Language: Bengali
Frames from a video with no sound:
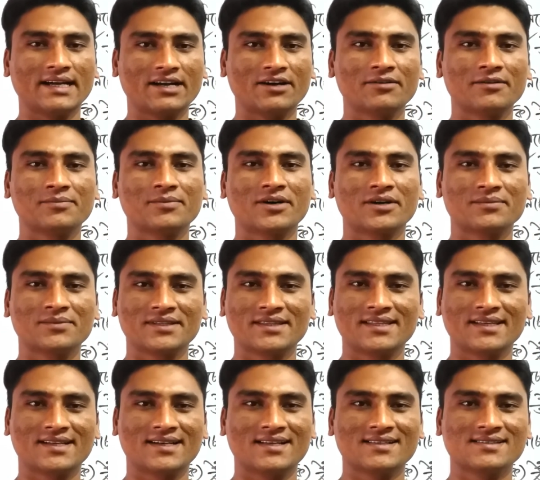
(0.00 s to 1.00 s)
দেখা হবে
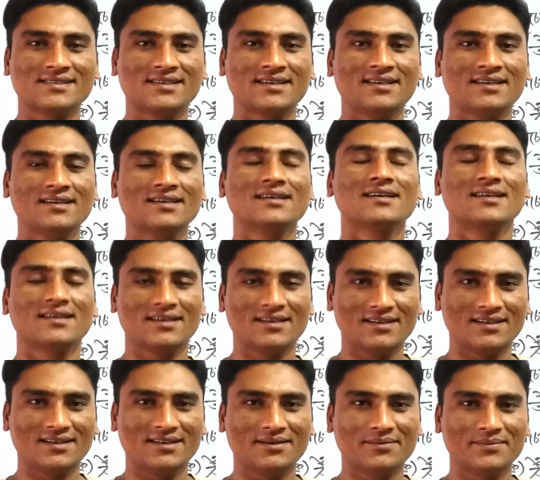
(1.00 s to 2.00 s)
পরবর্তী ক্লাসে
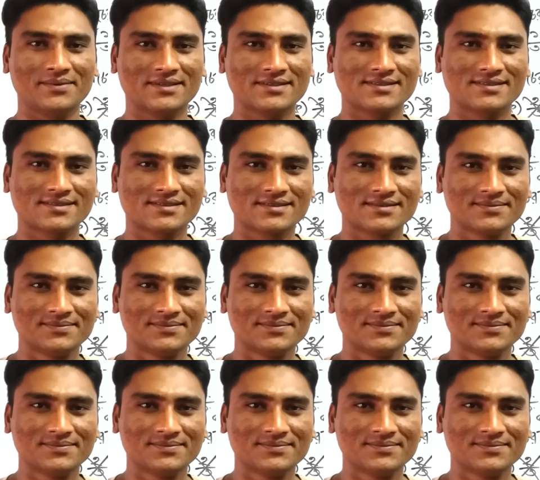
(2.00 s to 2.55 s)
আল্লাহ হাফেজ